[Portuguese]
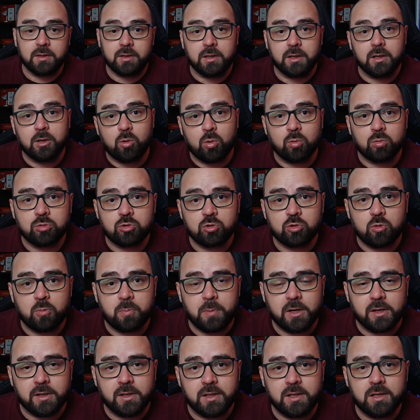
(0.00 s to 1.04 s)
E com o
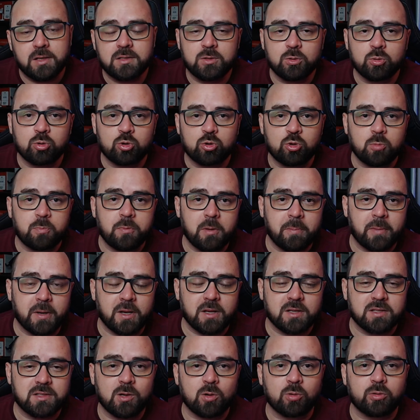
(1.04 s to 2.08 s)
Superlinks e o Super
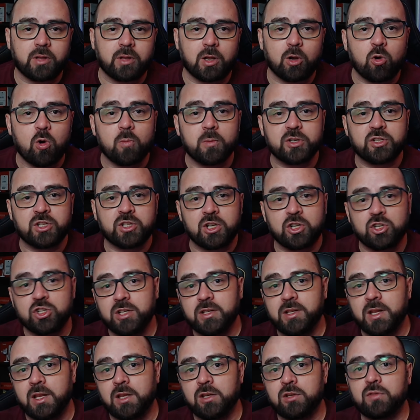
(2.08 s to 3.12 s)
Precel tem como a gente
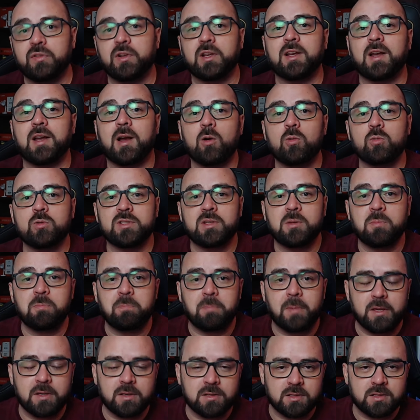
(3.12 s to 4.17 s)
identificar os
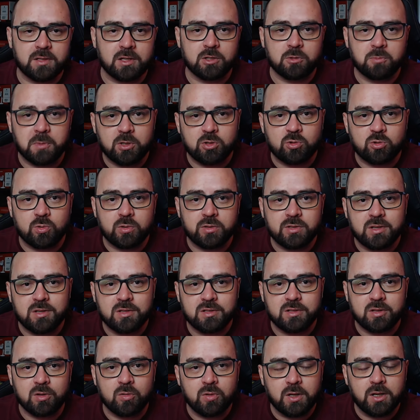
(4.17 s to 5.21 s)
IPs das pessoas que
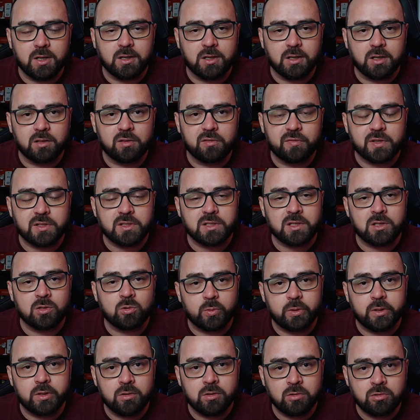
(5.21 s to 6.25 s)
estão clicando e
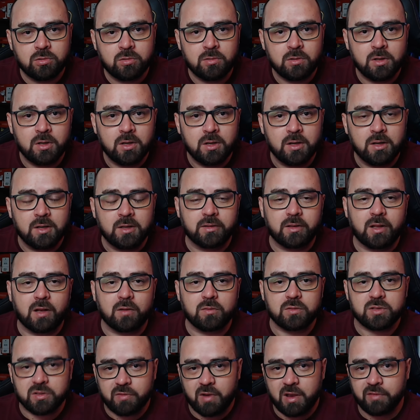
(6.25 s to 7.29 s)
fazendo isso, tá?
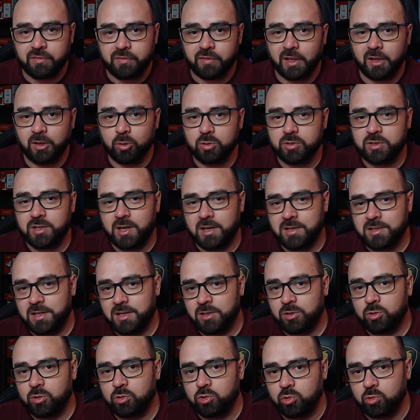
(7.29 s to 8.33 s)
Você vai ver ali os
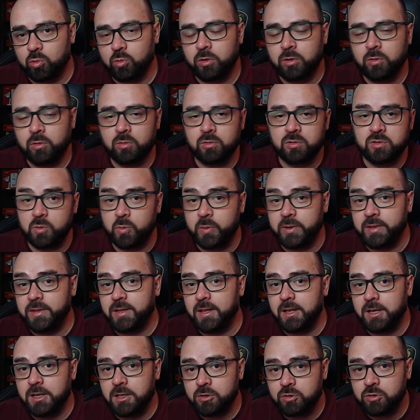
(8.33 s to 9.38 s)
acessos únicos e o
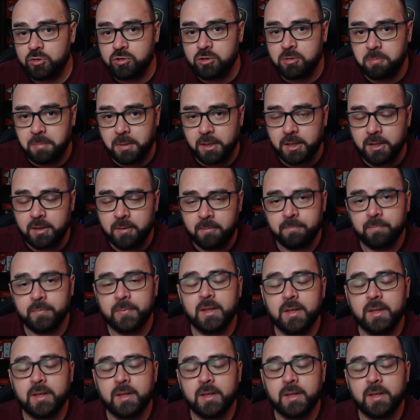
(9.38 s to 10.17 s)
endereço de IP.